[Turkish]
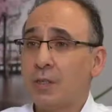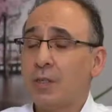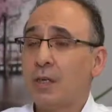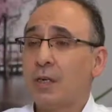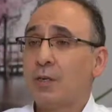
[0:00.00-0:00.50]

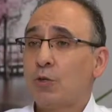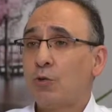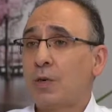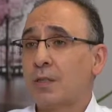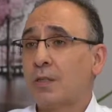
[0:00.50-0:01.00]
bir
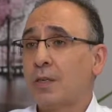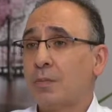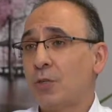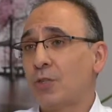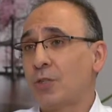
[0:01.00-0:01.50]
şu anda
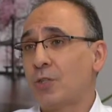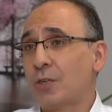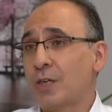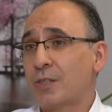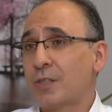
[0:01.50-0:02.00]
başarı
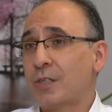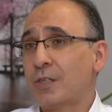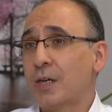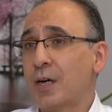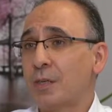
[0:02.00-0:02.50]
şansına
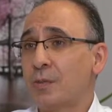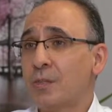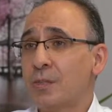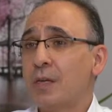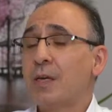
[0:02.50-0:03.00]

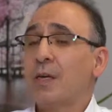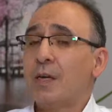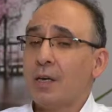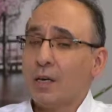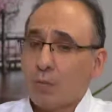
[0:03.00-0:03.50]
sahibiz.
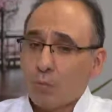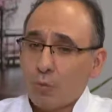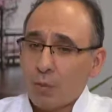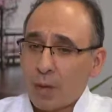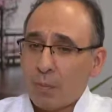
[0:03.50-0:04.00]

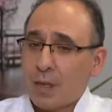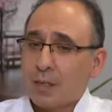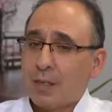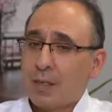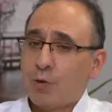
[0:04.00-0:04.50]
Buradan
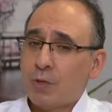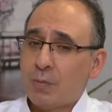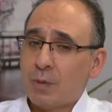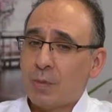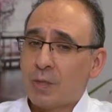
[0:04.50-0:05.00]
belki de en
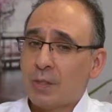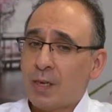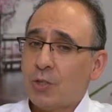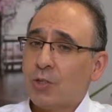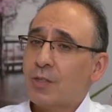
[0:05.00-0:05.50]
önemli
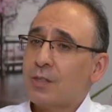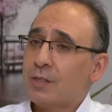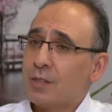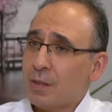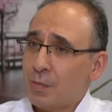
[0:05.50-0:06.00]
mesaj
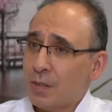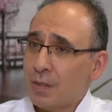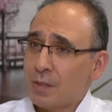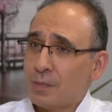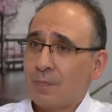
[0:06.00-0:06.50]

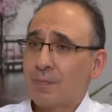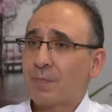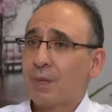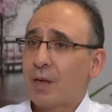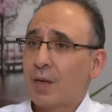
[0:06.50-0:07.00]
sabır,
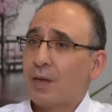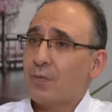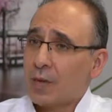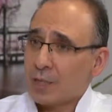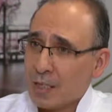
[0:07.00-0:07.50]

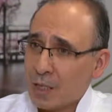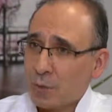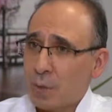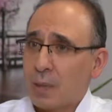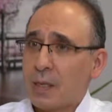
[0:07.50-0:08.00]

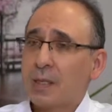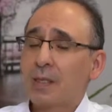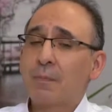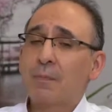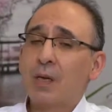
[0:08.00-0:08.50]
vazgeçmemek,
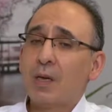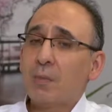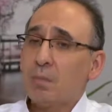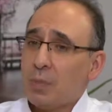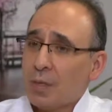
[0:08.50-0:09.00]

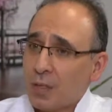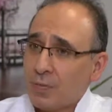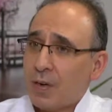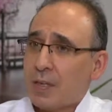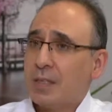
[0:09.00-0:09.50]
bir
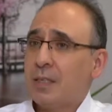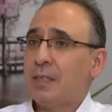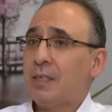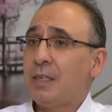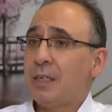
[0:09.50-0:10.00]
defa
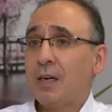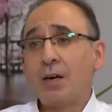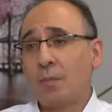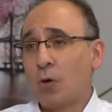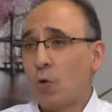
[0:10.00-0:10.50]
denedi
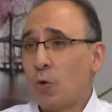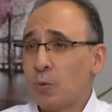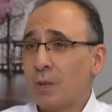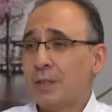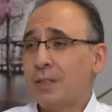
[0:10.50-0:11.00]
ama
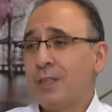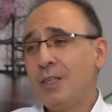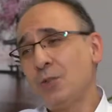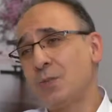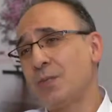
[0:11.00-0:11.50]
olmadı
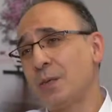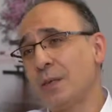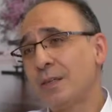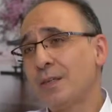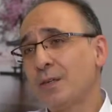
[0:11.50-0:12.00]
hiçbir
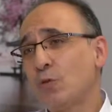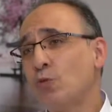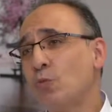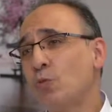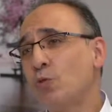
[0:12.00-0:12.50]
zaman
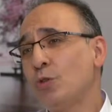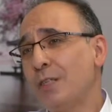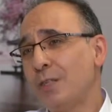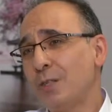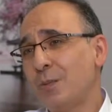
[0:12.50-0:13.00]
umudu
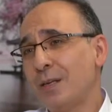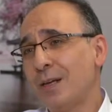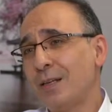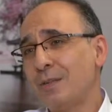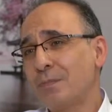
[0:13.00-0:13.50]

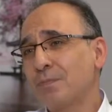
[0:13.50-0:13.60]
yitirmeden